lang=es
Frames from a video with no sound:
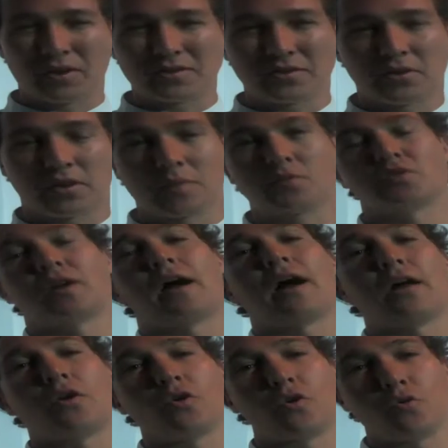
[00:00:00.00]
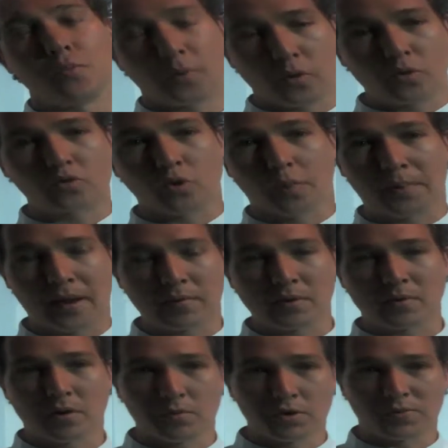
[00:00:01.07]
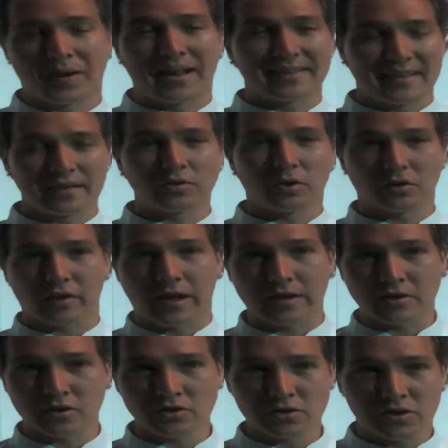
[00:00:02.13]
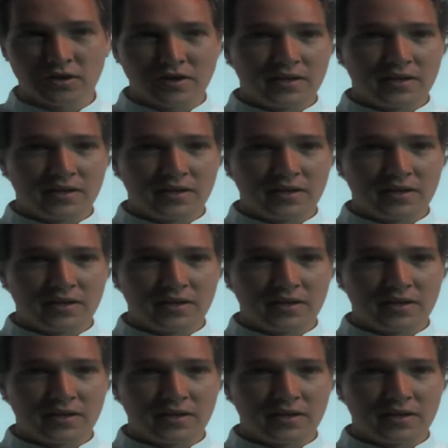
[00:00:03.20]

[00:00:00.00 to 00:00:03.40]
ha sido que hemos trabajado con un producto premium como es Valentine 12 años